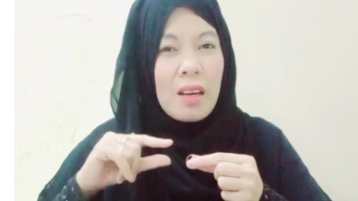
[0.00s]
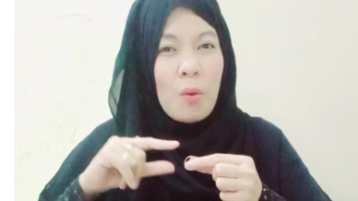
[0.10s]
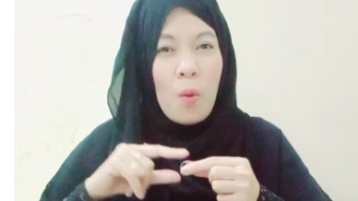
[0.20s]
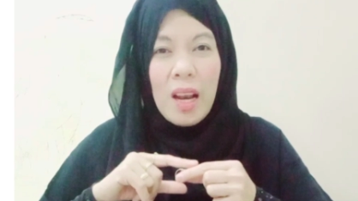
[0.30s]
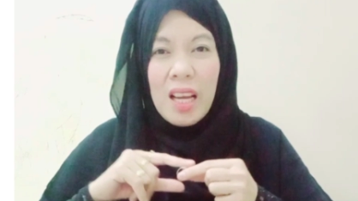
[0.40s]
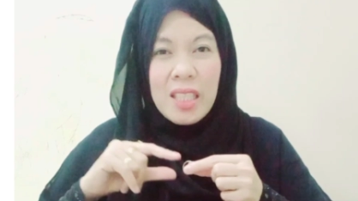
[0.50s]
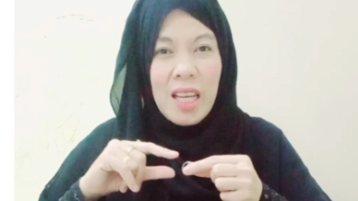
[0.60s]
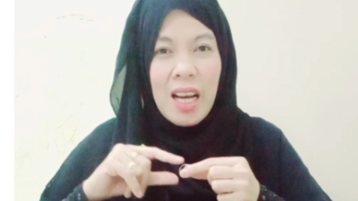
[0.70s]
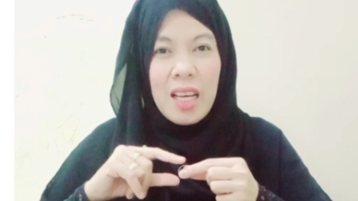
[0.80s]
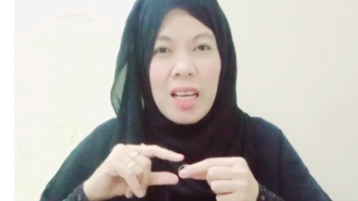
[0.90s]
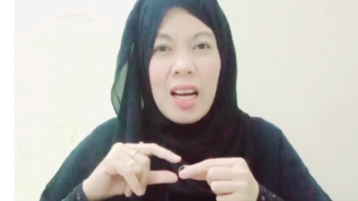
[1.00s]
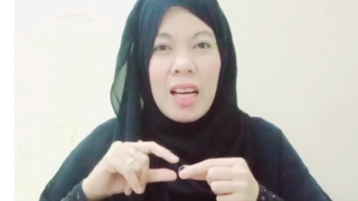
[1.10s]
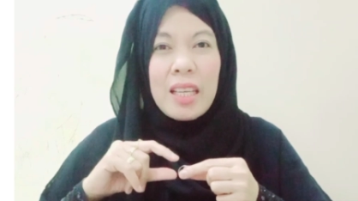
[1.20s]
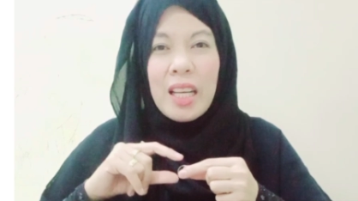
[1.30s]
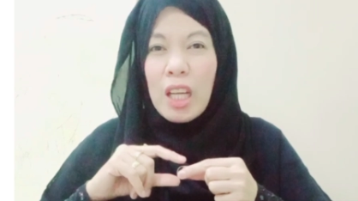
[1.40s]
wala siyang,
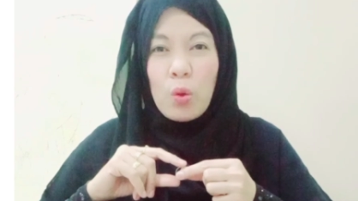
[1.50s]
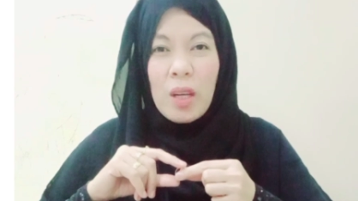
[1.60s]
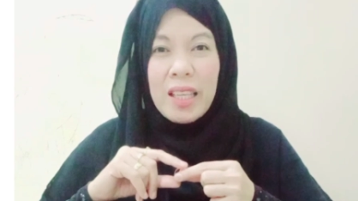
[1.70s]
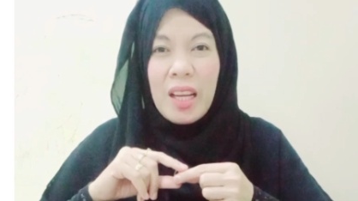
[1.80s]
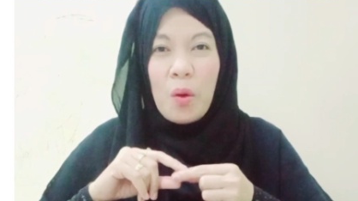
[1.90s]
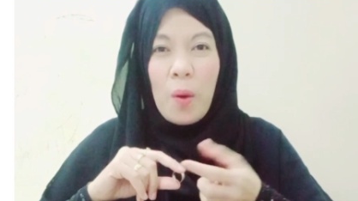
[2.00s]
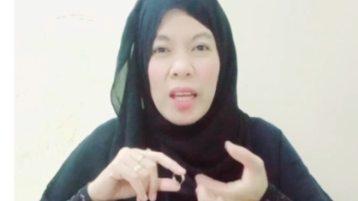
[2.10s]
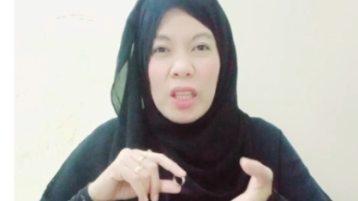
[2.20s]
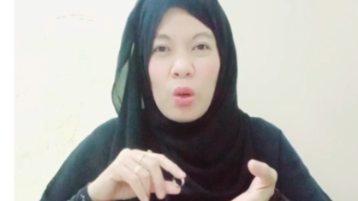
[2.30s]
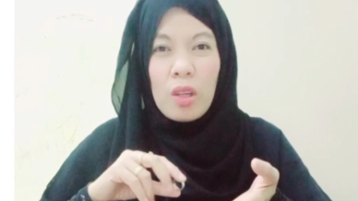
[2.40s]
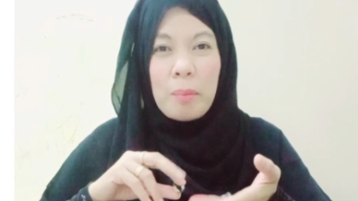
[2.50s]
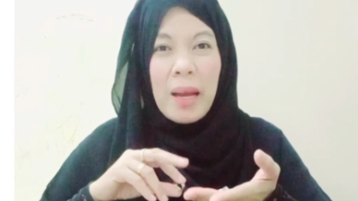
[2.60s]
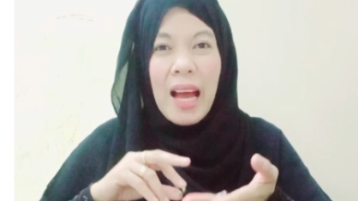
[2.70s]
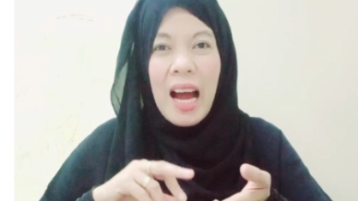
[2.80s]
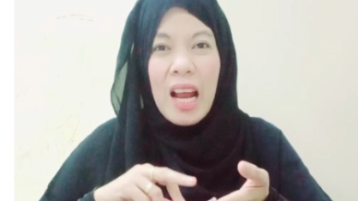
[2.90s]
hindi katulad ng white gold,
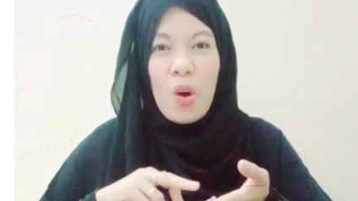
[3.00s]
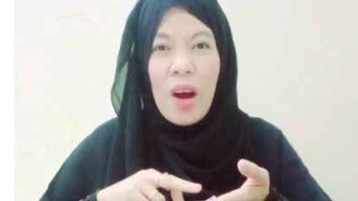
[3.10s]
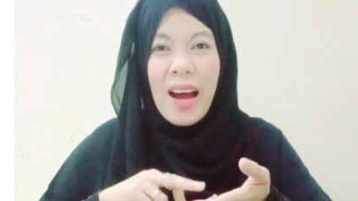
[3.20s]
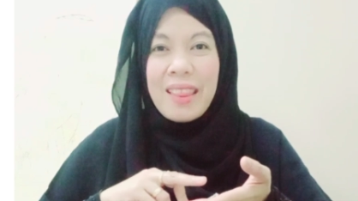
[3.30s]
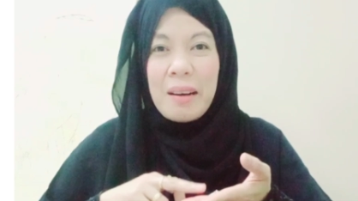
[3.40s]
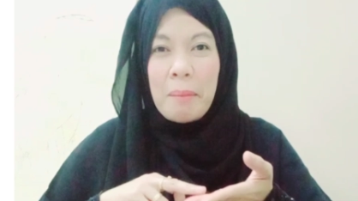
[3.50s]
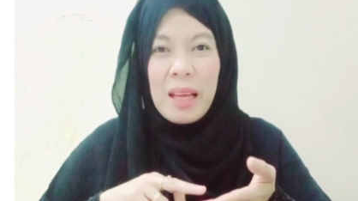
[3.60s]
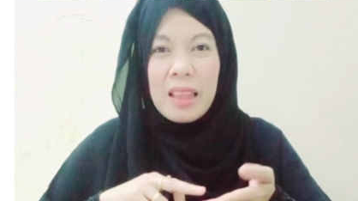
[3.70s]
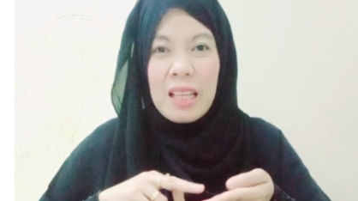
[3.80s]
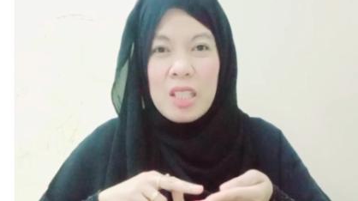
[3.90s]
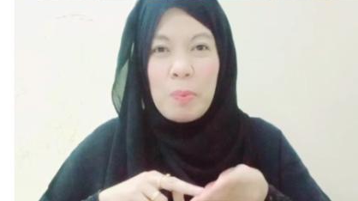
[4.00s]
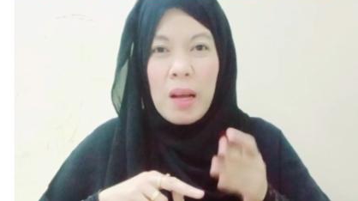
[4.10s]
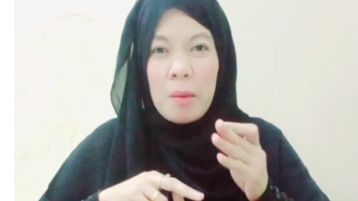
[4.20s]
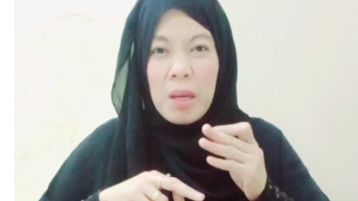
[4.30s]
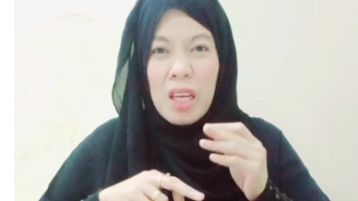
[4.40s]
may halong other metals
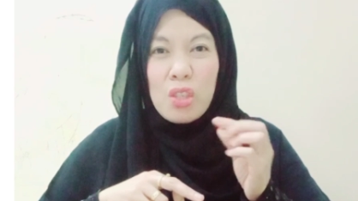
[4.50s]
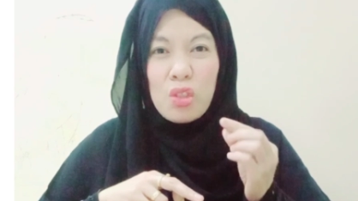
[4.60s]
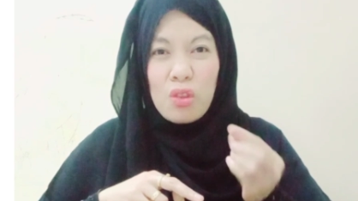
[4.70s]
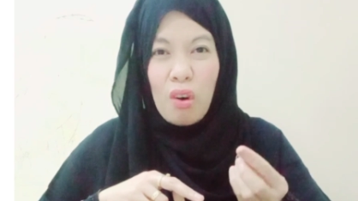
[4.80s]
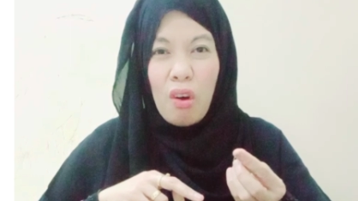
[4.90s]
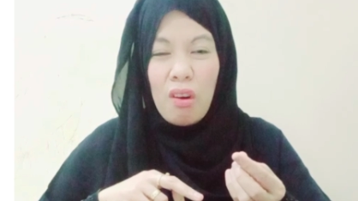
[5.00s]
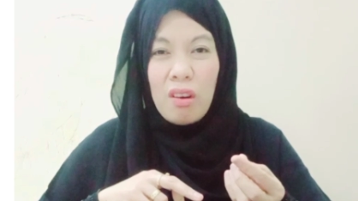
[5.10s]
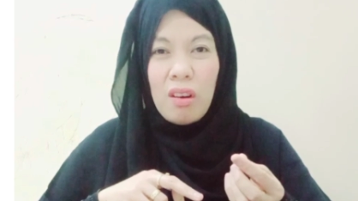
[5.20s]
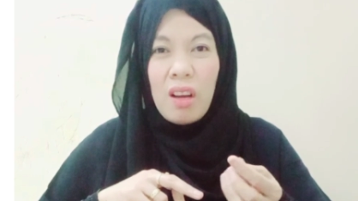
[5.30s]
para maging strong.